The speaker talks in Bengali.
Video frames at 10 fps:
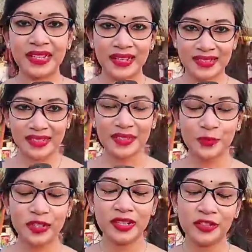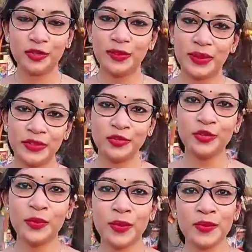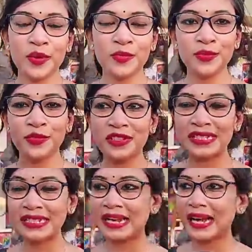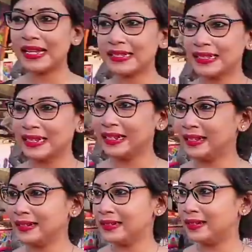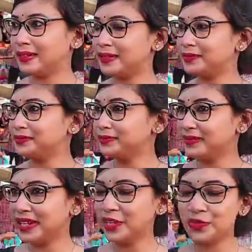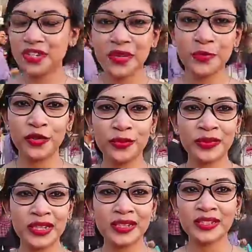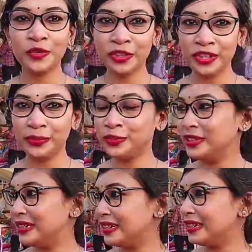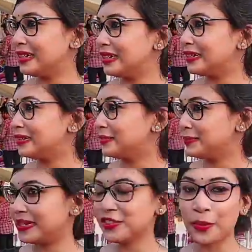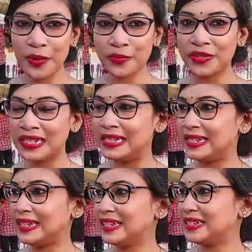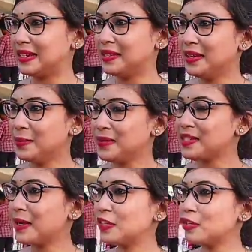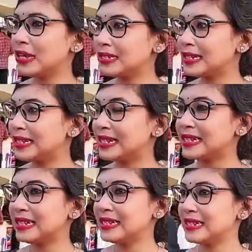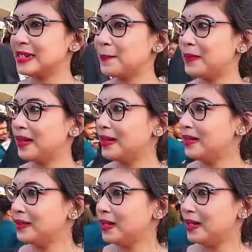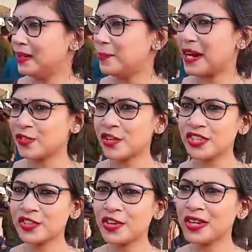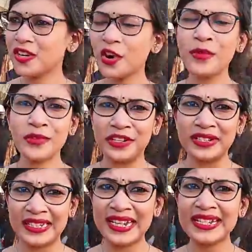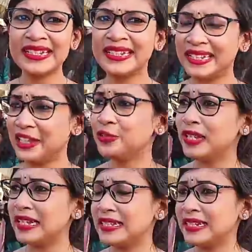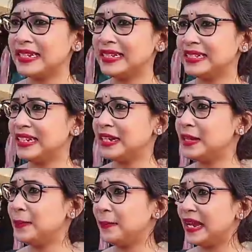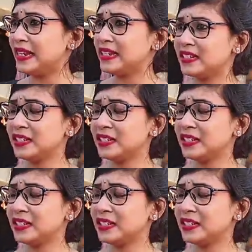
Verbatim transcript: আসসালামু আলাইকুম আমি অনুপমা বর্মন বলছি আজকে একুশে বইমেলার অন্তিম দিনে বা সমাপনীর দিনে এসে বেশ ভালো লাগছে দেখছি যে পাঠকের সংখ্যা কম নয় শেষ দিনেও দেখছি যে বেশ